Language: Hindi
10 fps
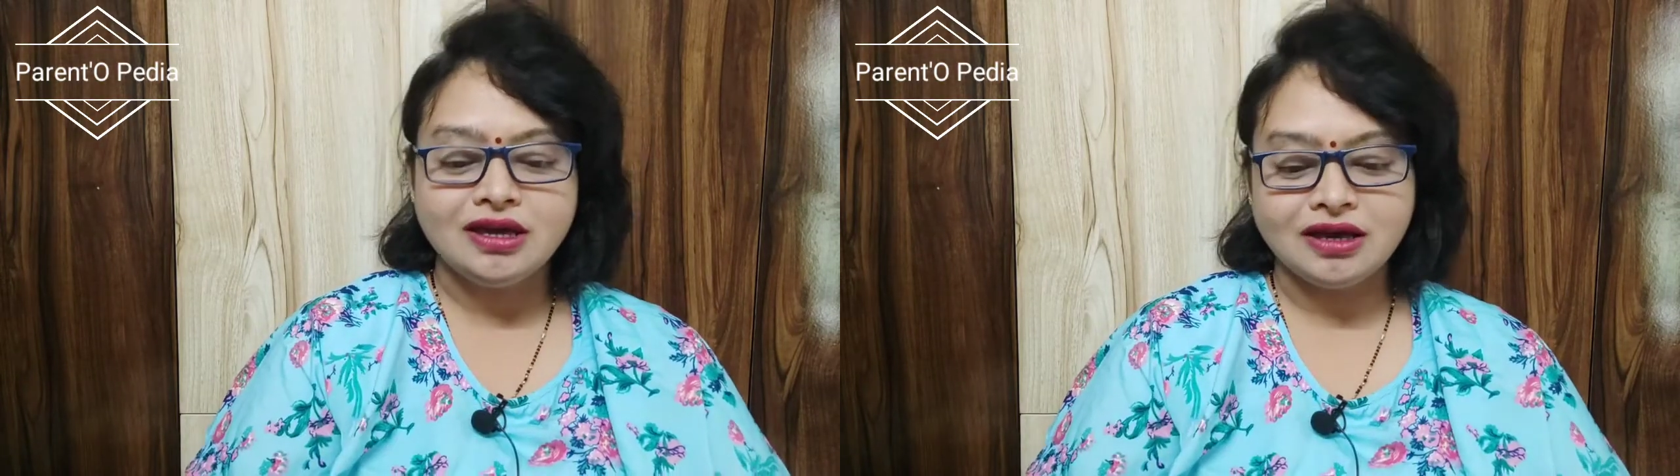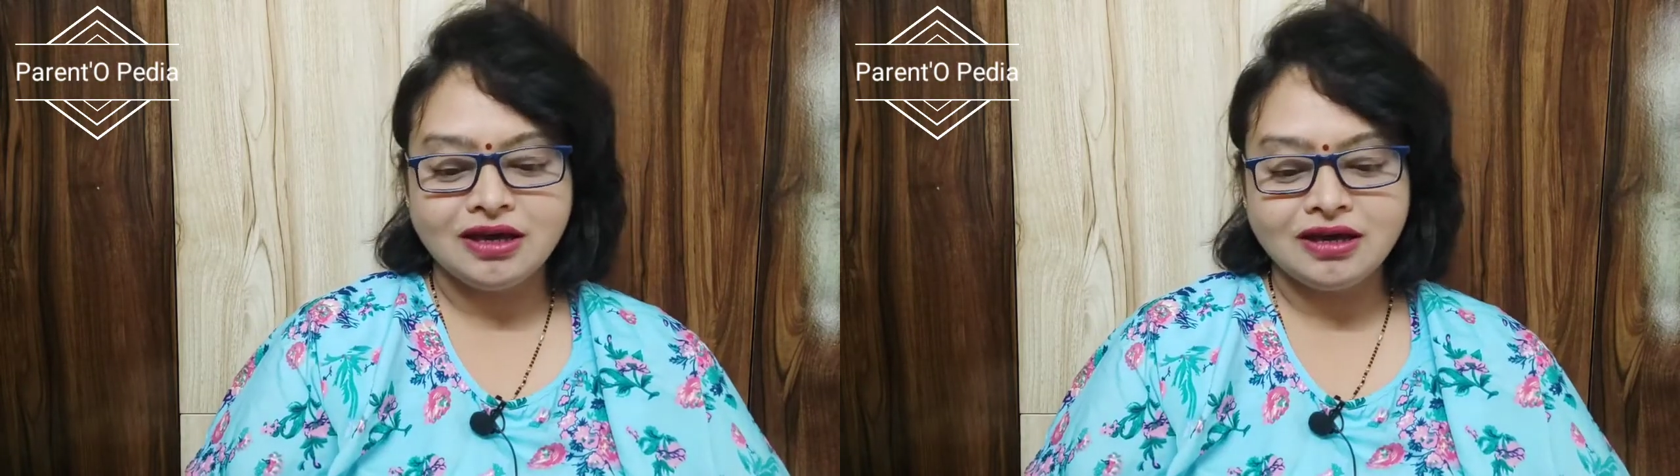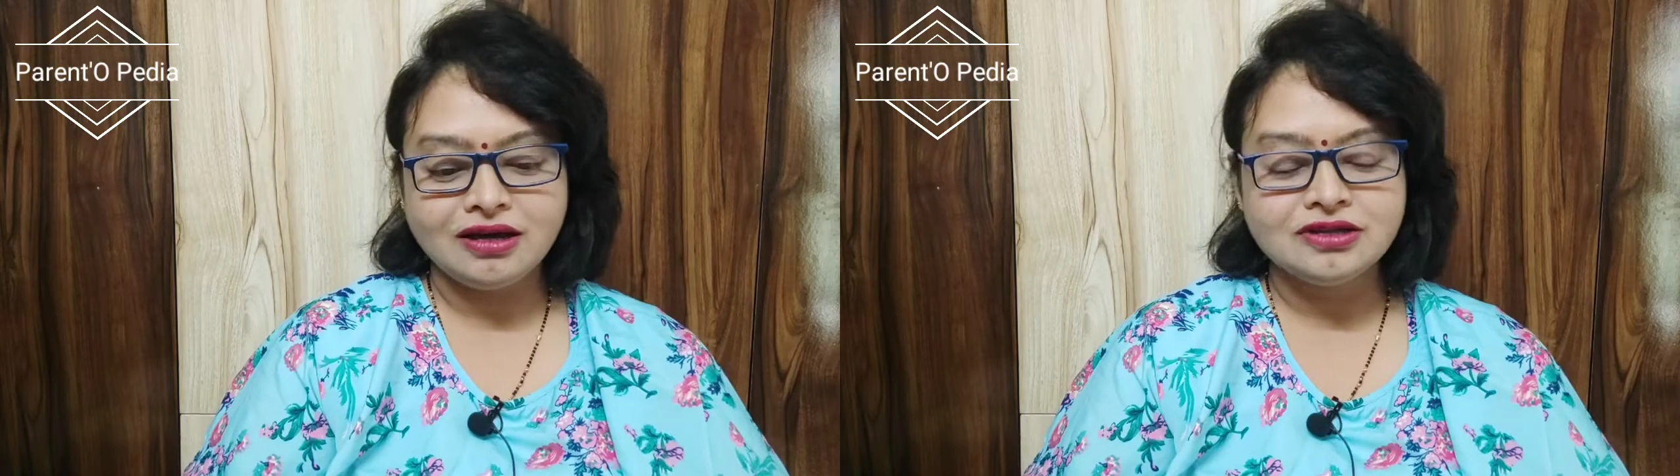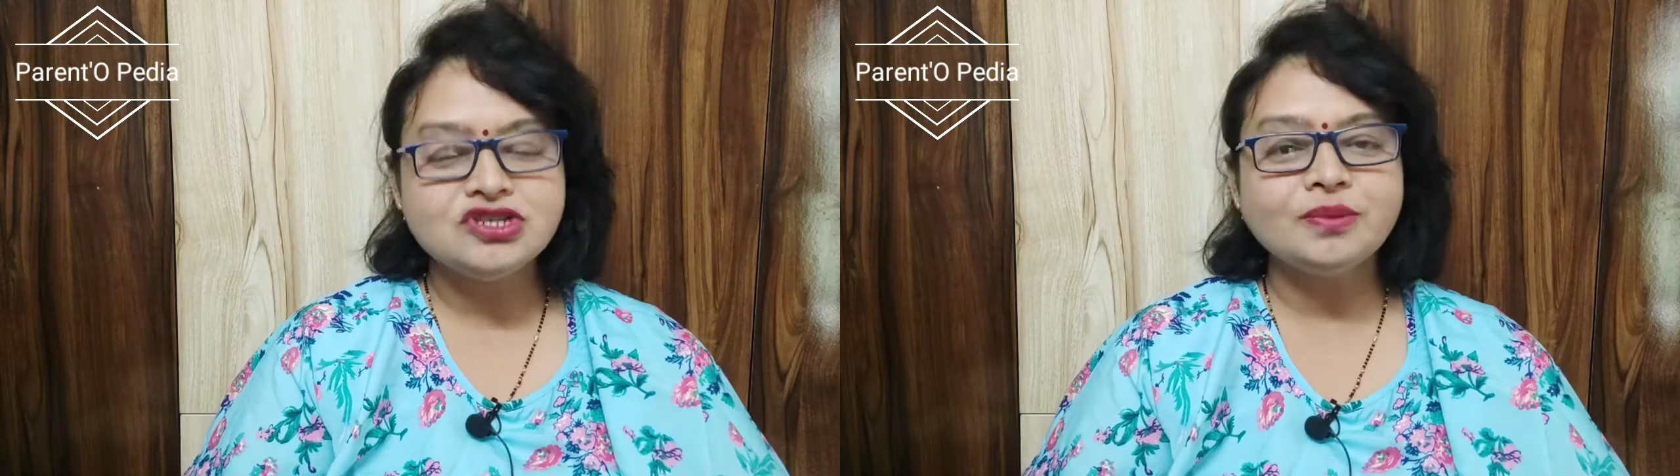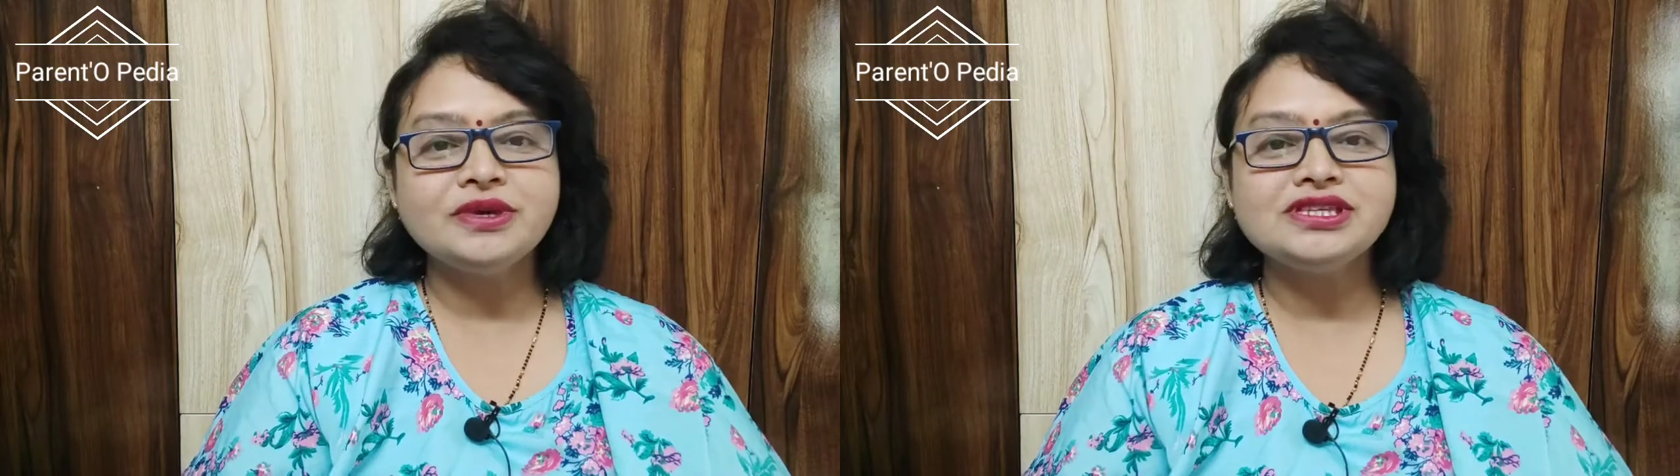आ,
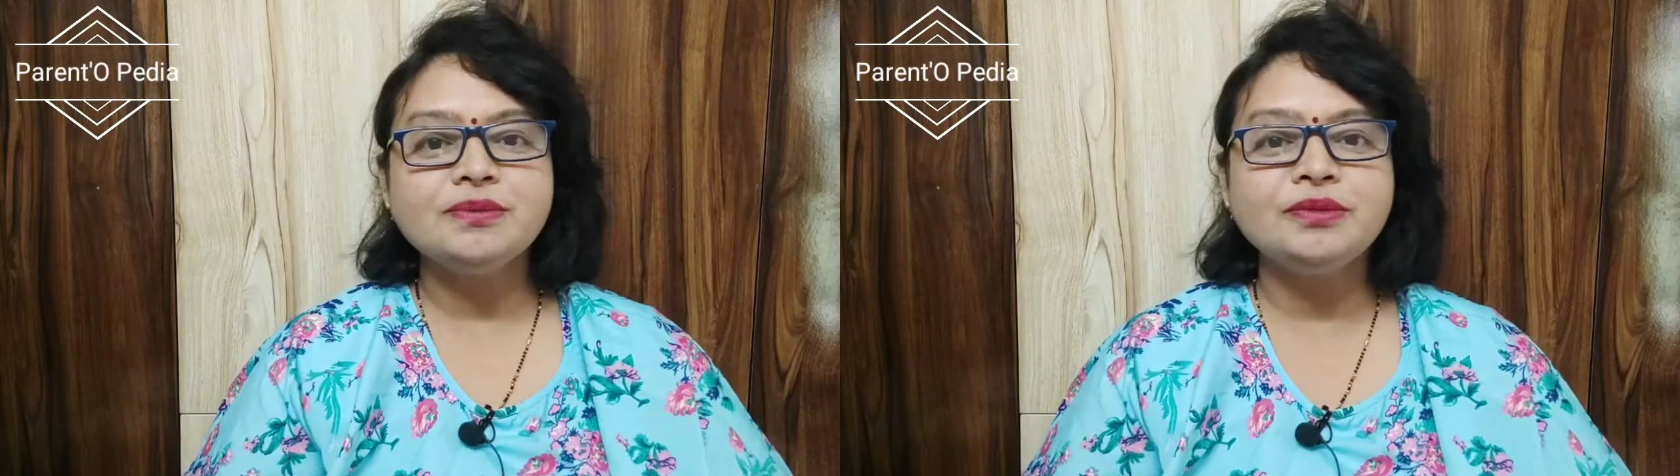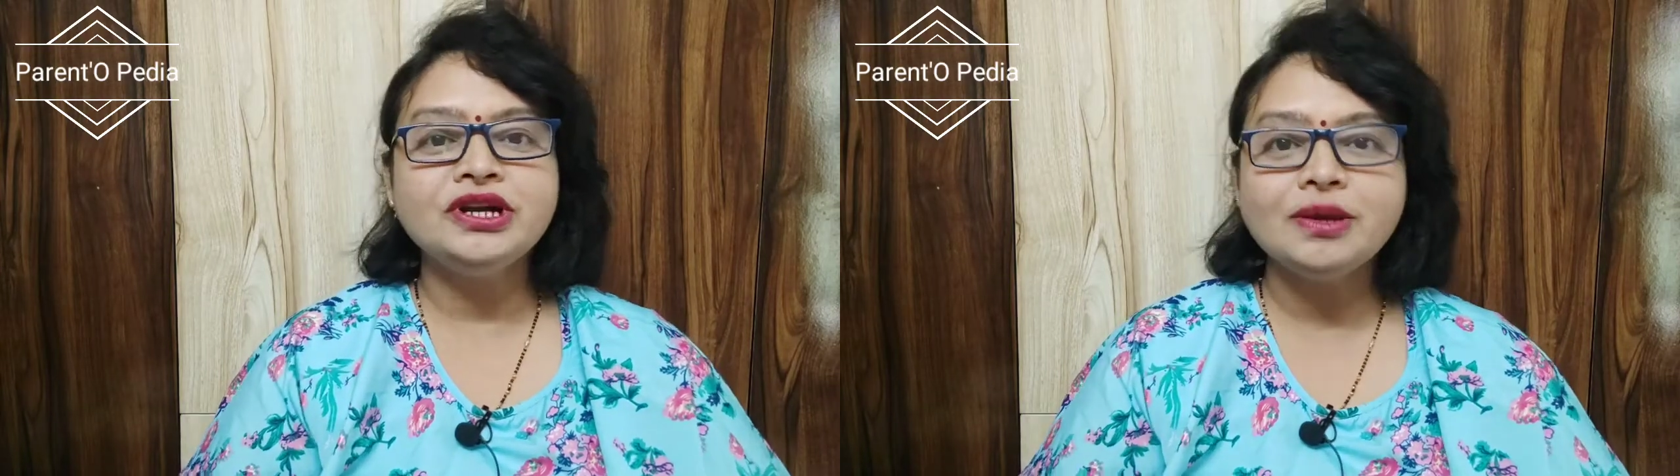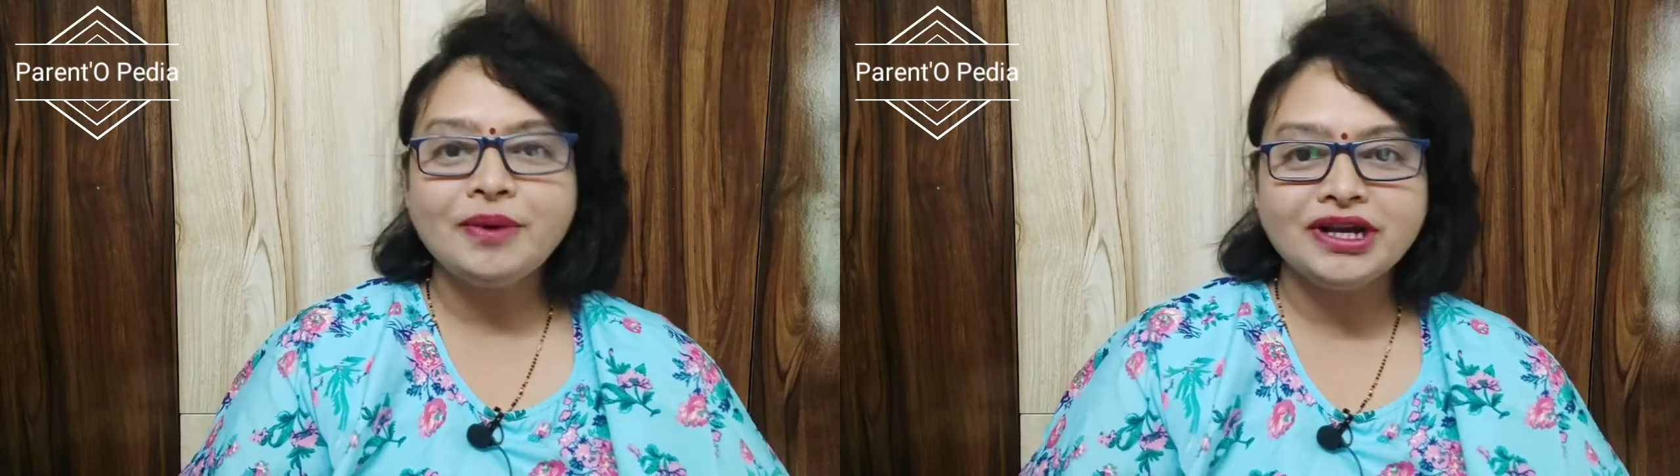जब किसी बर्थडे